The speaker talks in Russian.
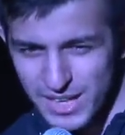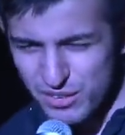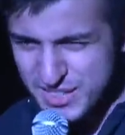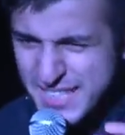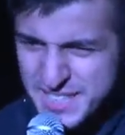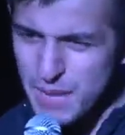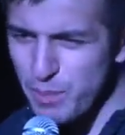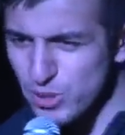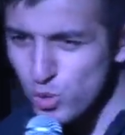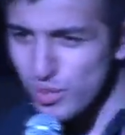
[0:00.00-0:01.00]
И вы знаете, я
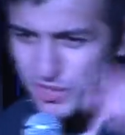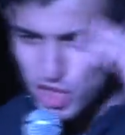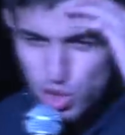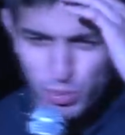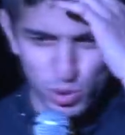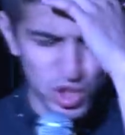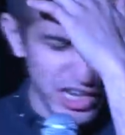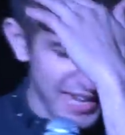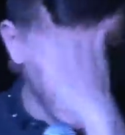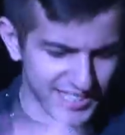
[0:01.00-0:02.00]
подумал, это что
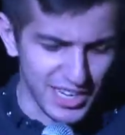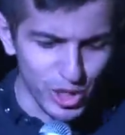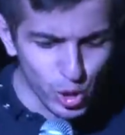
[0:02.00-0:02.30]
получается,